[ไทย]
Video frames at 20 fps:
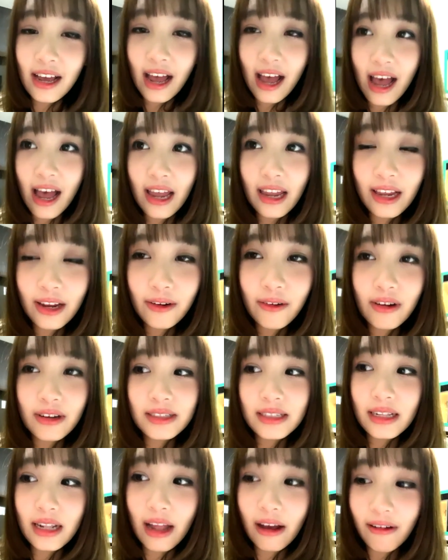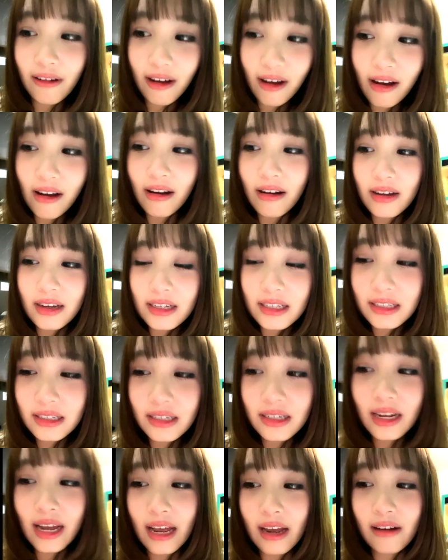ให้ด้วยแล้วก็
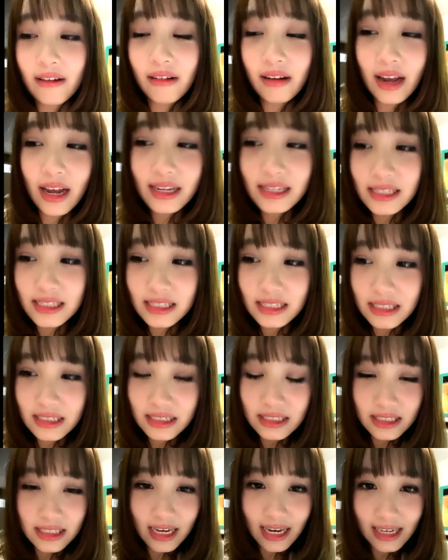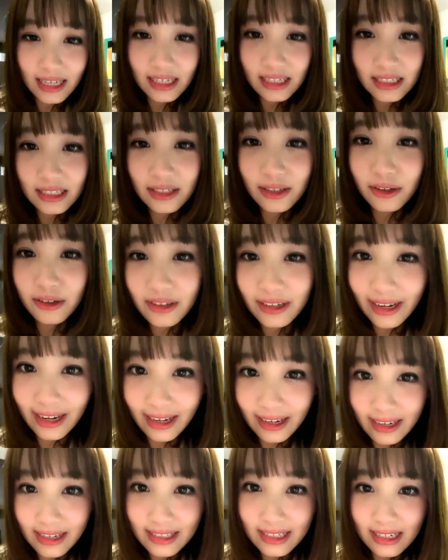เงื่อนไขของการซื้อ Giant Kiddo นะ
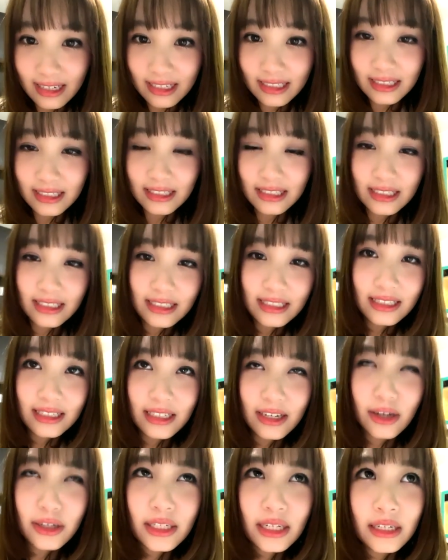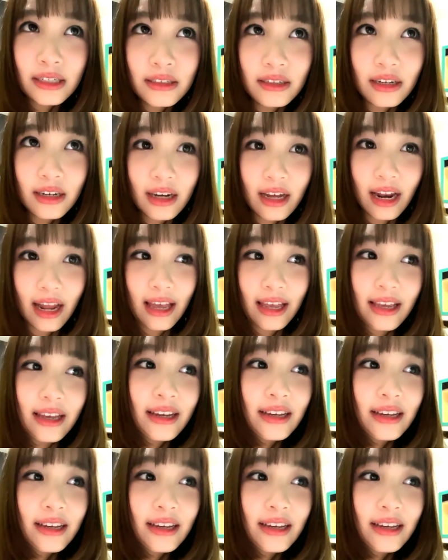คะก็จะคือก็จะคือคืออะไร